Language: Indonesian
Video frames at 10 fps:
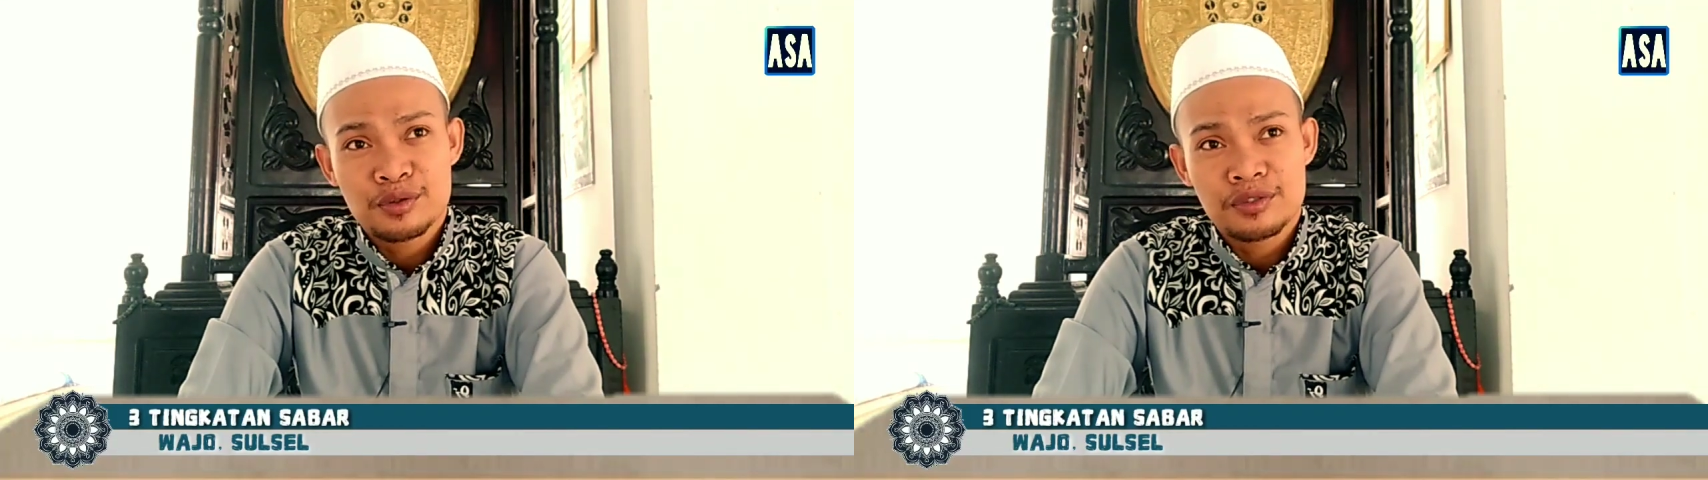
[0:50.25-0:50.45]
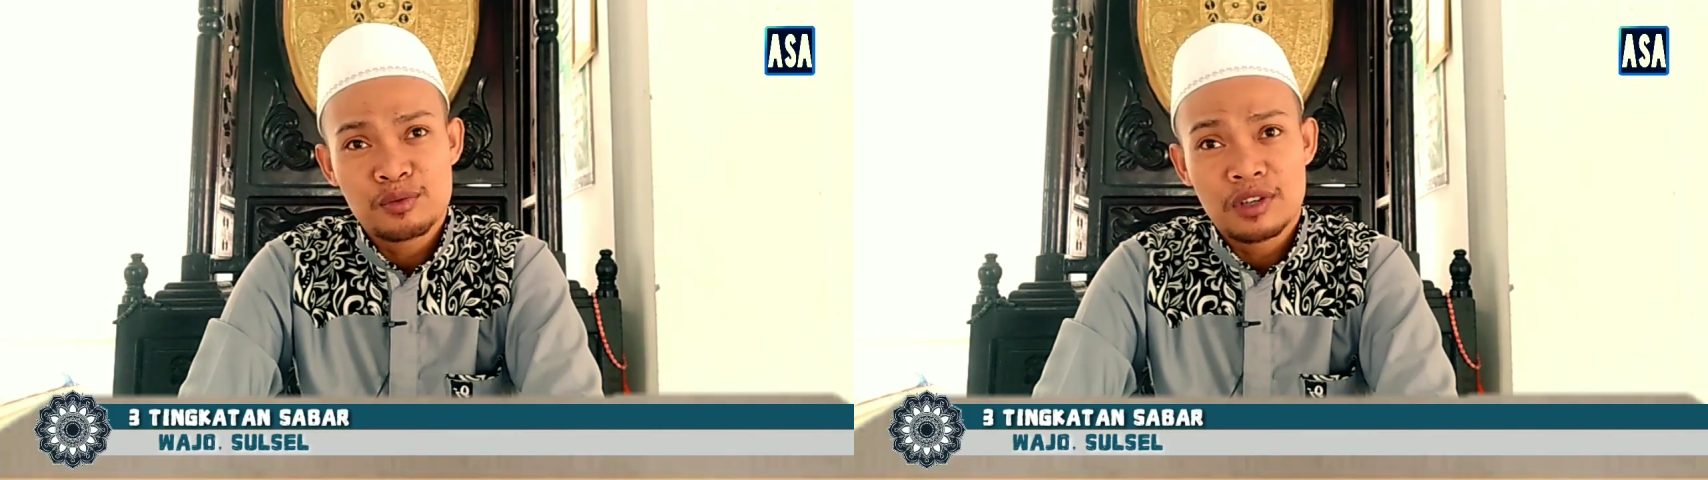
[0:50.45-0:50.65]

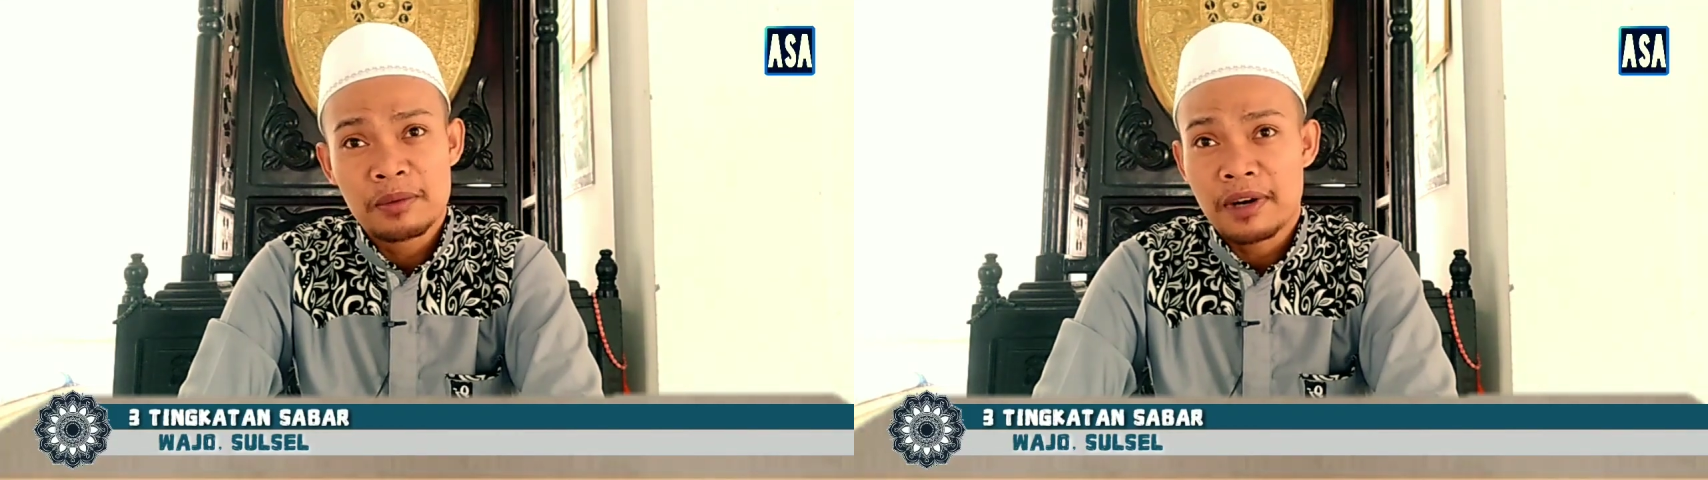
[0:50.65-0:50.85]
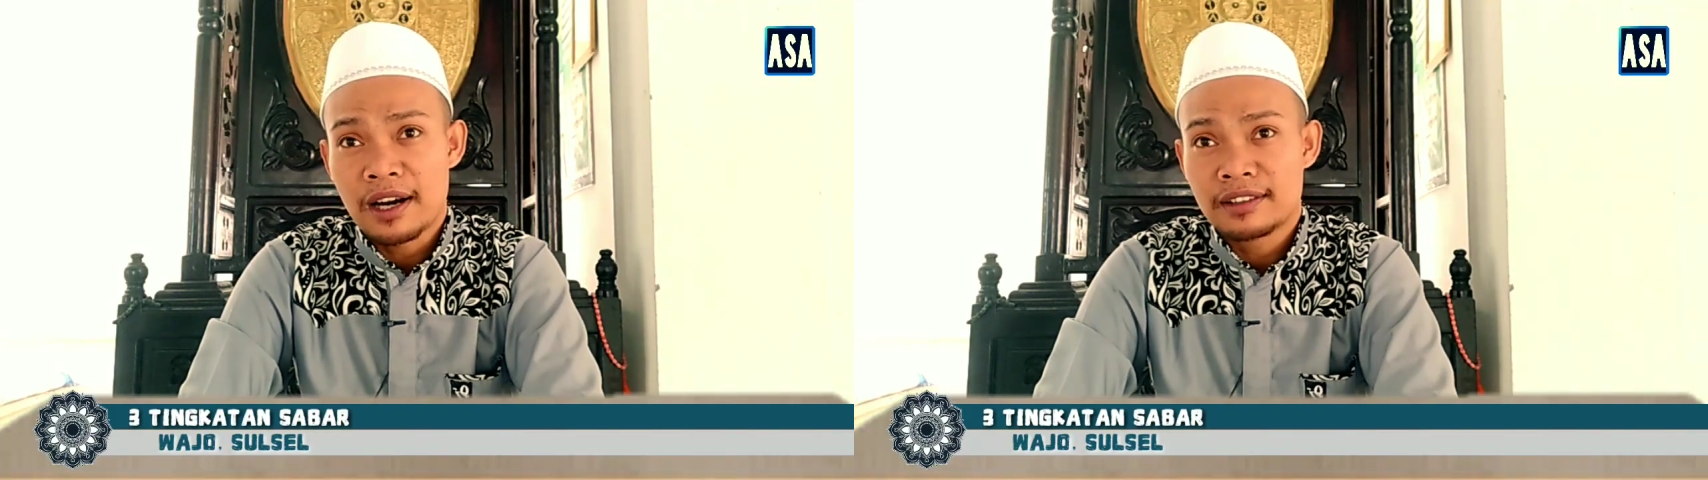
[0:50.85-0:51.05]
sudah
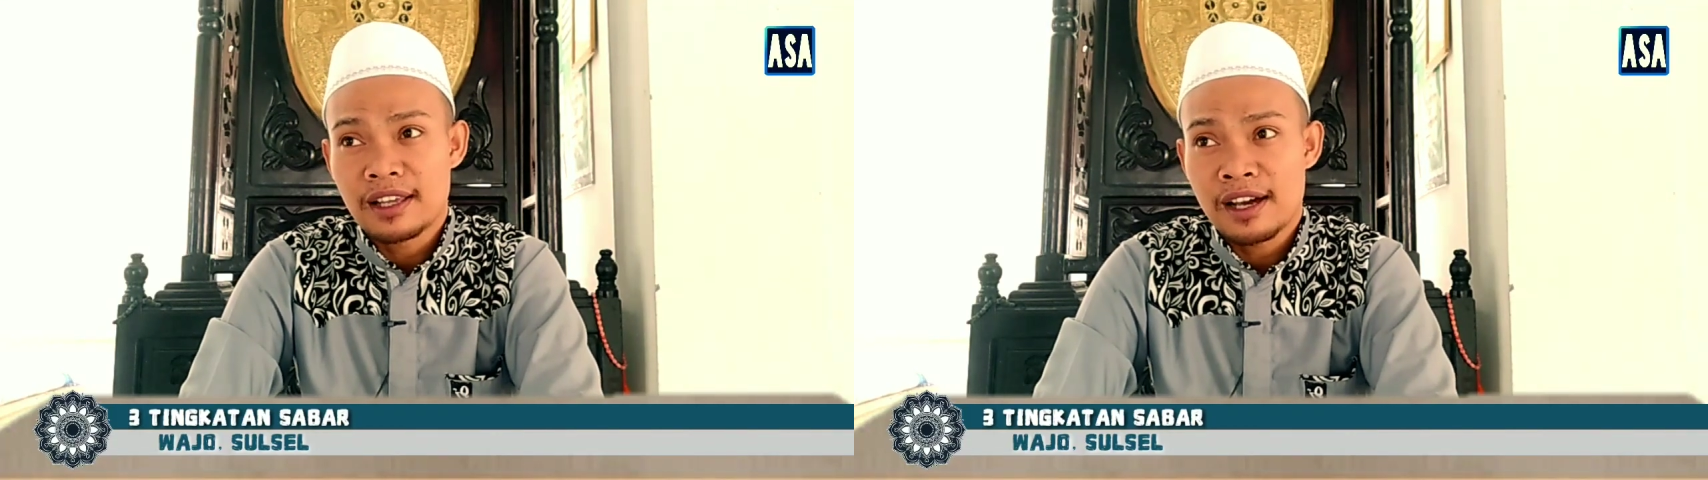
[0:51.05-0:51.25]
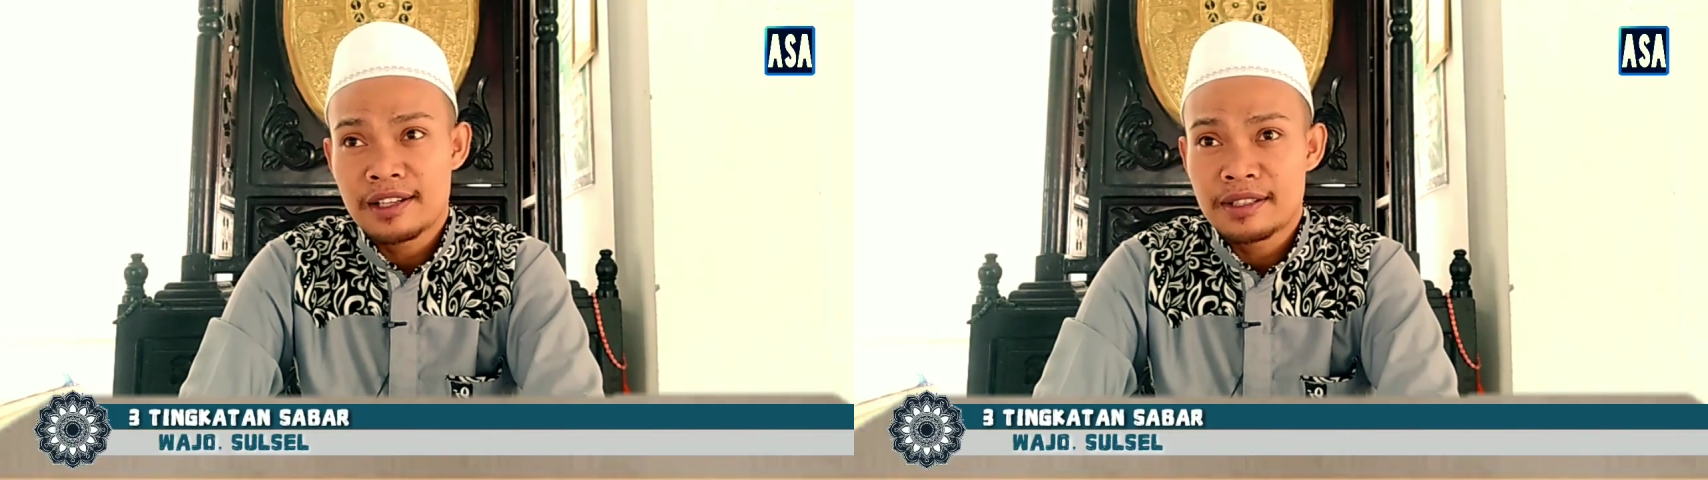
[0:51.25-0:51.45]
mulai
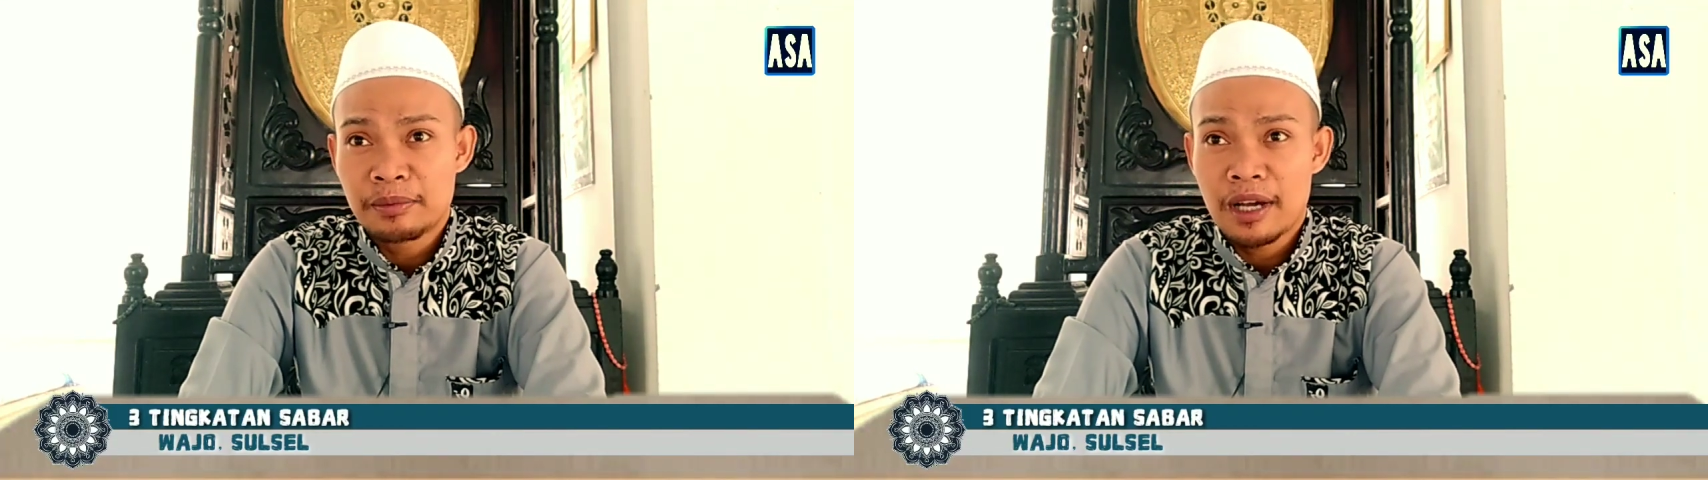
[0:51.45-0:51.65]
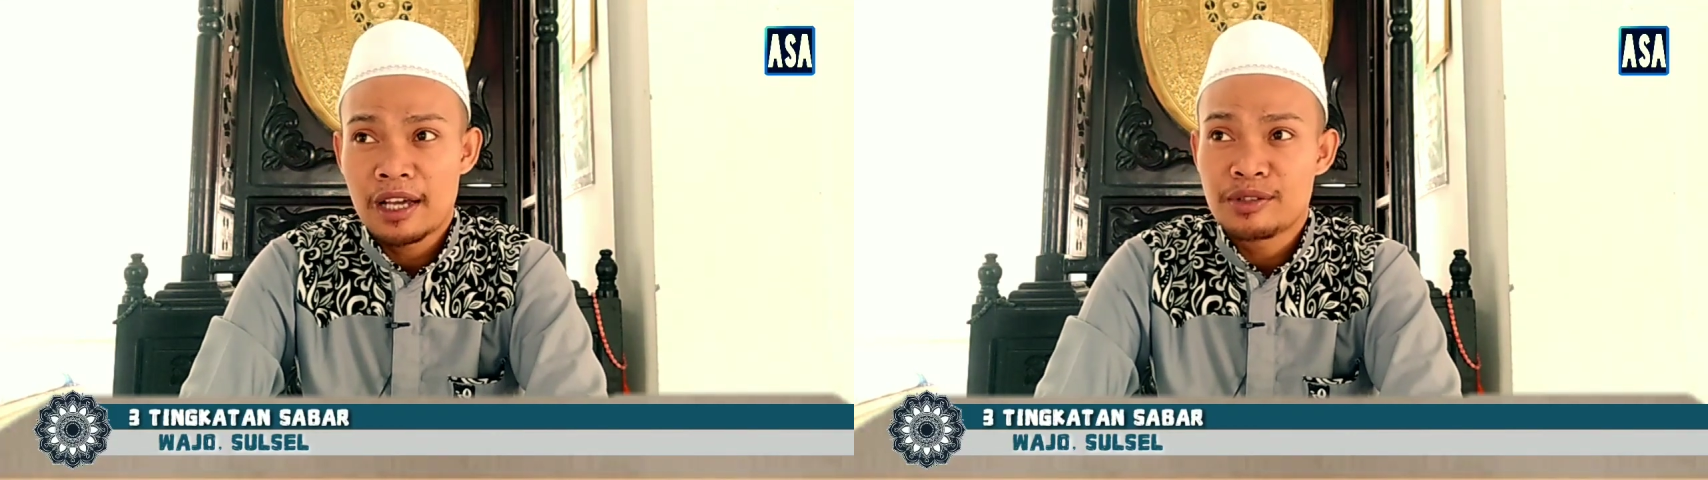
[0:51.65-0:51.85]
berdatangan
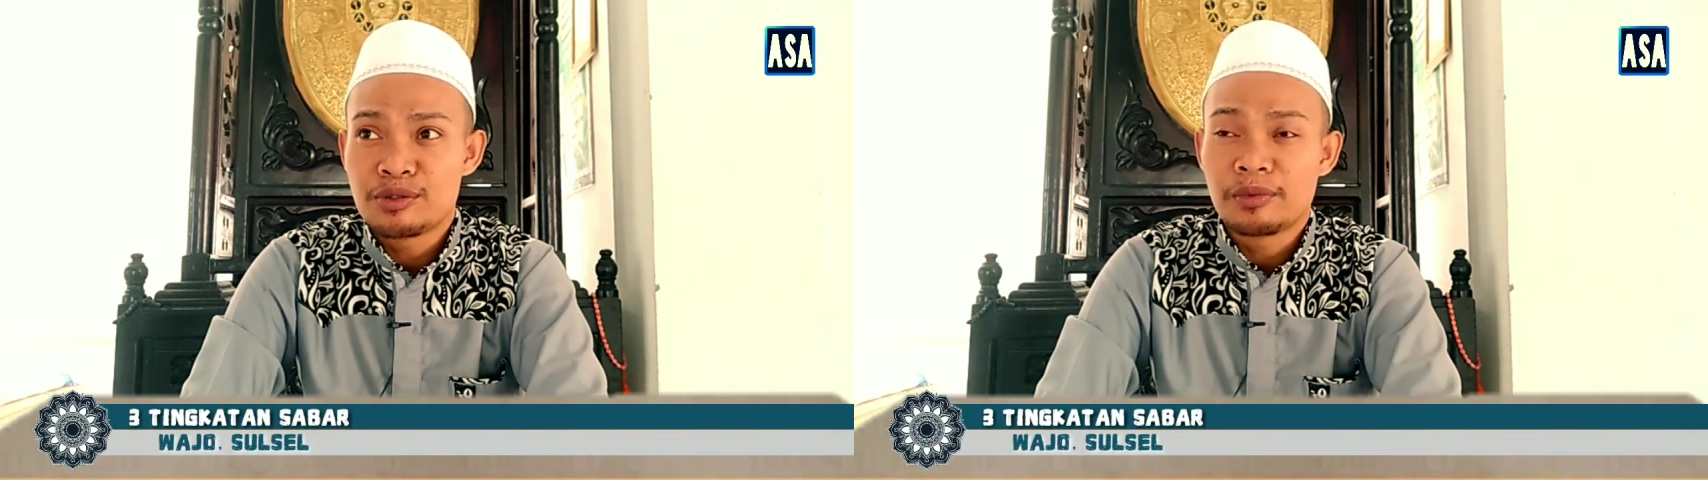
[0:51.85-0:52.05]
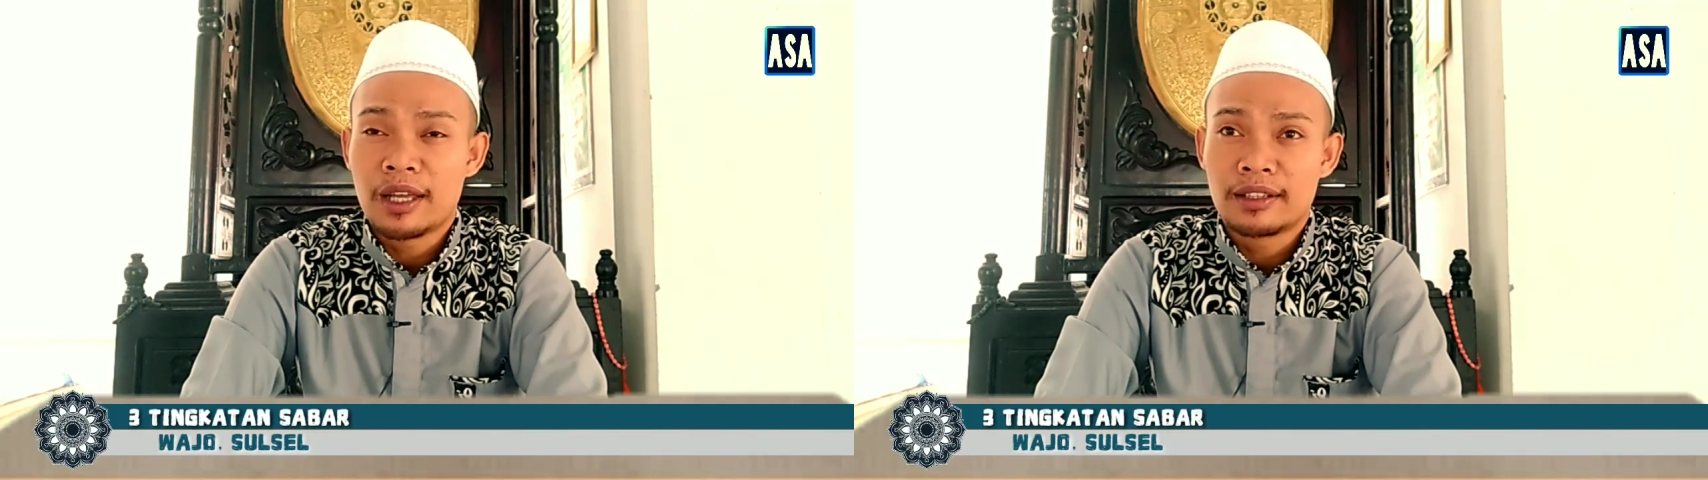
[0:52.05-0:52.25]
jemaah
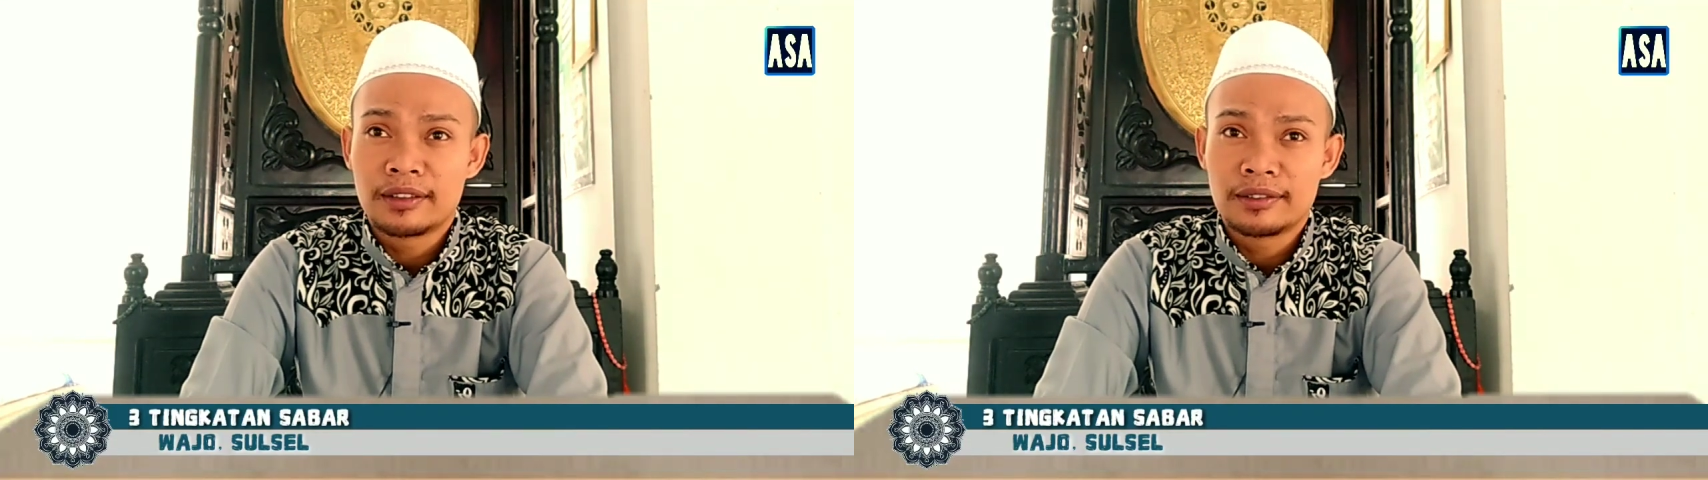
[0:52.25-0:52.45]
Jumat.